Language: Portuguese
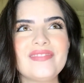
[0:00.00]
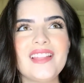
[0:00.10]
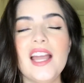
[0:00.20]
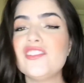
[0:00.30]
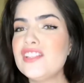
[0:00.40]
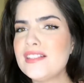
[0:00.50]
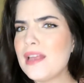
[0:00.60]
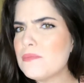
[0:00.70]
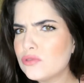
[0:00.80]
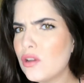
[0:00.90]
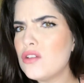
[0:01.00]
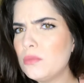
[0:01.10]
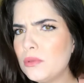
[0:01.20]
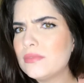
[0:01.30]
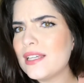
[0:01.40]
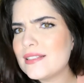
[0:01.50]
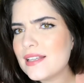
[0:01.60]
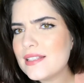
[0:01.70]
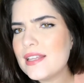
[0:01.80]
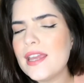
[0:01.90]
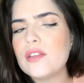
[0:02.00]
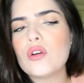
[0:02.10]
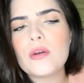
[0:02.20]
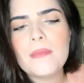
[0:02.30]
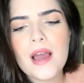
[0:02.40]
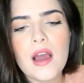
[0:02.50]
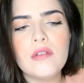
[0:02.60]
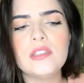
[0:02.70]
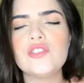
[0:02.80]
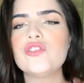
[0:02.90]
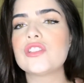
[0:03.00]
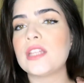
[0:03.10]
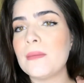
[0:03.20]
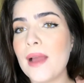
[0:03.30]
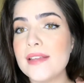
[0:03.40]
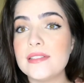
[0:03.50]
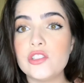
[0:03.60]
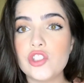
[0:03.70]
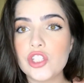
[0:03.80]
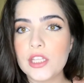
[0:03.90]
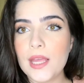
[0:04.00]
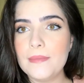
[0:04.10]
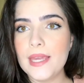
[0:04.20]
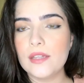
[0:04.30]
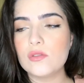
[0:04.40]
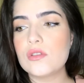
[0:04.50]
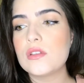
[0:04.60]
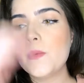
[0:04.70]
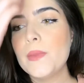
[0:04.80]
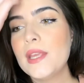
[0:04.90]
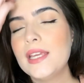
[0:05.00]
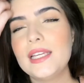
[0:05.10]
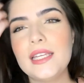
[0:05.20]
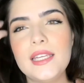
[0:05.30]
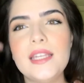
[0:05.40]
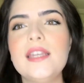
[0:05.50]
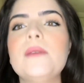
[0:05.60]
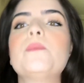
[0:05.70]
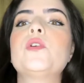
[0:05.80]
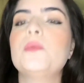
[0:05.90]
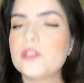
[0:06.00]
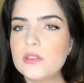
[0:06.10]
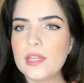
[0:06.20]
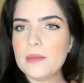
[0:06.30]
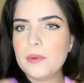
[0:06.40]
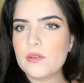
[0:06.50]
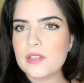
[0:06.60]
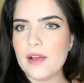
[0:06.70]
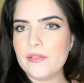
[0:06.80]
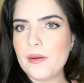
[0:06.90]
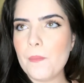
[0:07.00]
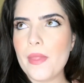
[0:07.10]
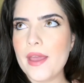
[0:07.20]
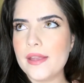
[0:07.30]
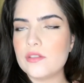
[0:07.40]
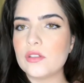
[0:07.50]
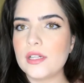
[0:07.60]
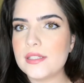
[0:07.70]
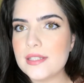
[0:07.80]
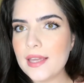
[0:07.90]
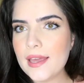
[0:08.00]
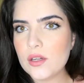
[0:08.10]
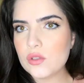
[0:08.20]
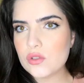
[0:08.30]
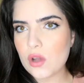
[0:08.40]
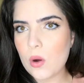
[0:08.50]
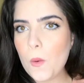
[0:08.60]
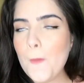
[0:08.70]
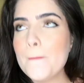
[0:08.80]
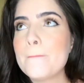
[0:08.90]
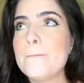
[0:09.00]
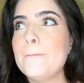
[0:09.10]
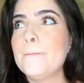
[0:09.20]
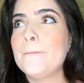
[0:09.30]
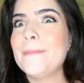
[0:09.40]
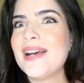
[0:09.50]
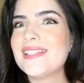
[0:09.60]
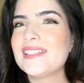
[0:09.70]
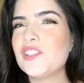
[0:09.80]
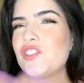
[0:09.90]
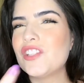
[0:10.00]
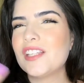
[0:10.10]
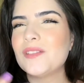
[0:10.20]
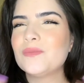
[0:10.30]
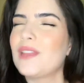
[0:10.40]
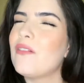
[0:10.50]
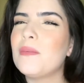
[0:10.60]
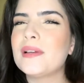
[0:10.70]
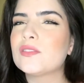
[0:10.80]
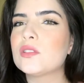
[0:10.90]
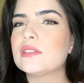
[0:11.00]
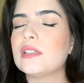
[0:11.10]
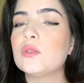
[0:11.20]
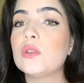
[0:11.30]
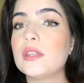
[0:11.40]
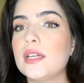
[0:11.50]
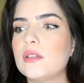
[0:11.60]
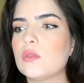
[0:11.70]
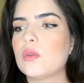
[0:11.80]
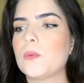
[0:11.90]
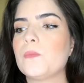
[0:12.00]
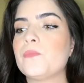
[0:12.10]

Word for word: a gente sabe que todo mundo tem CC normal, tem gente que tem mais, tem gente que tem menos. E por muito tempo eu usava é, desodorante em aerosol, mas senti que não tava mais gostando tanto.